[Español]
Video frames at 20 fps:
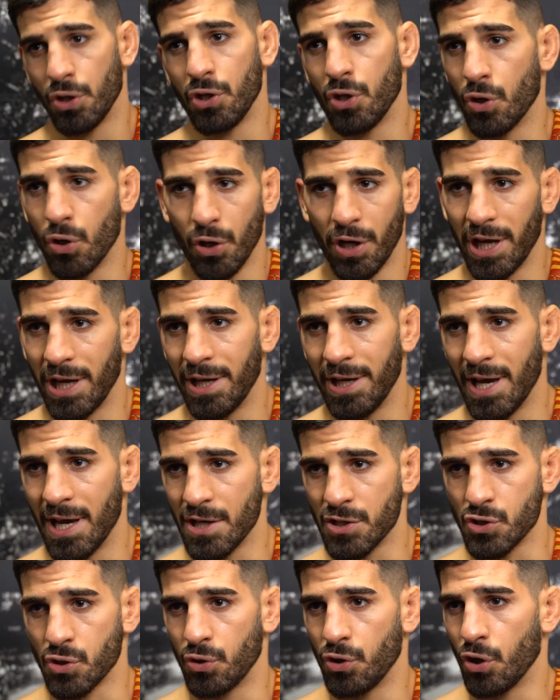Y yo no quería
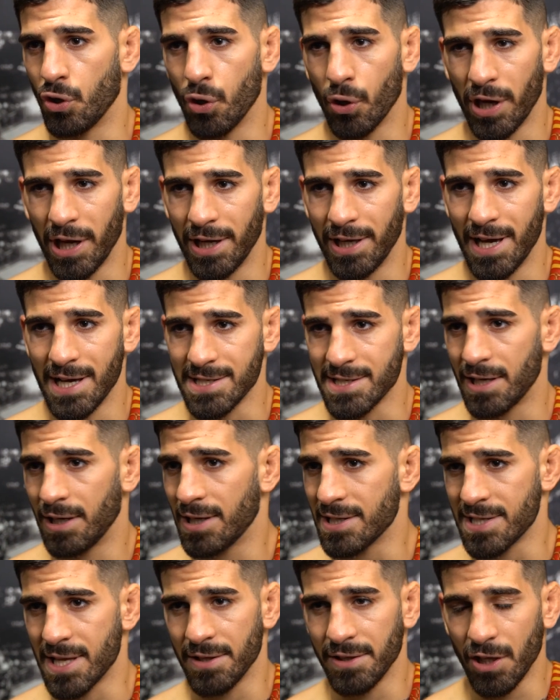eso, yo no quería
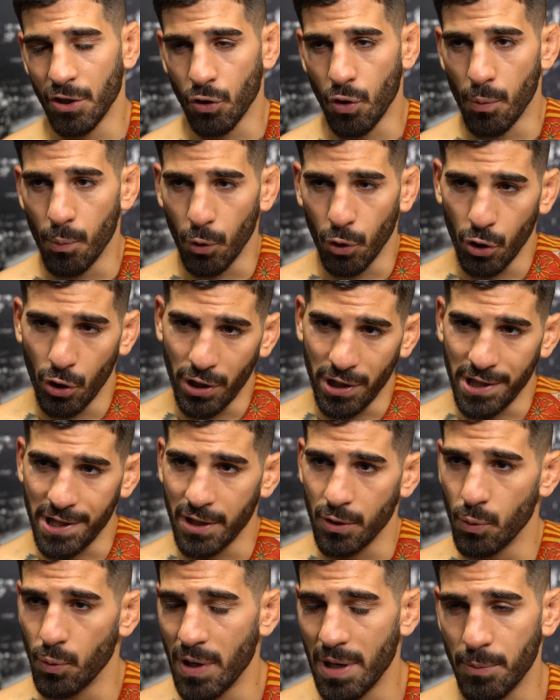hacerle sentir cómodo en
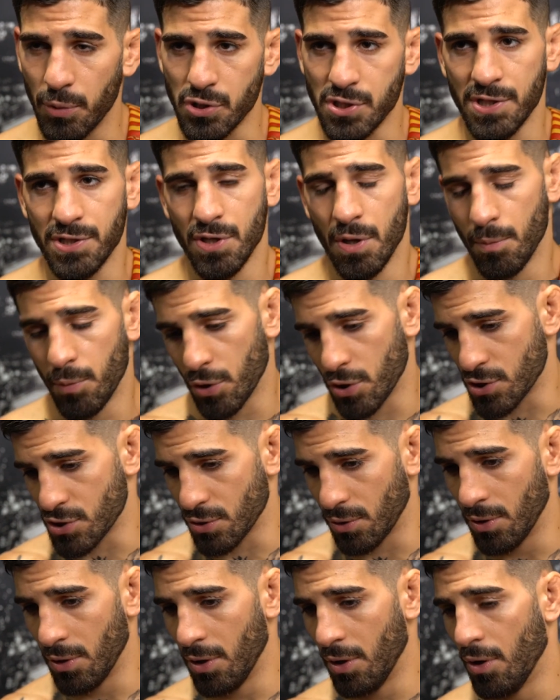ninguna posición, por
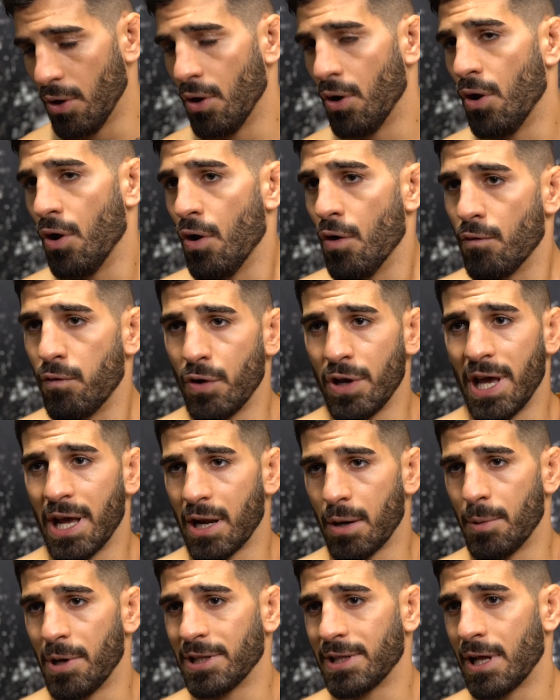eso fui a
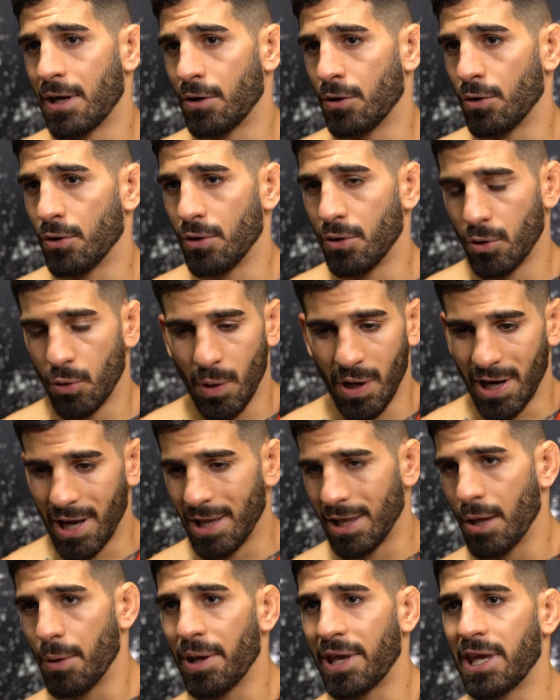rematarlo,
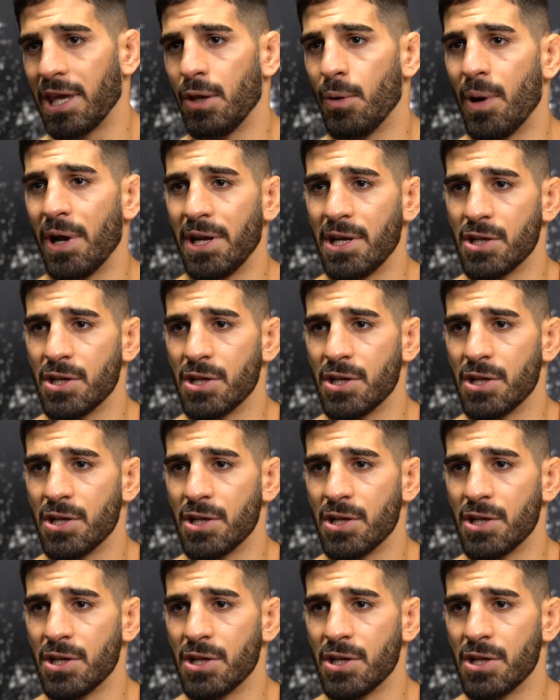Cada vez que iba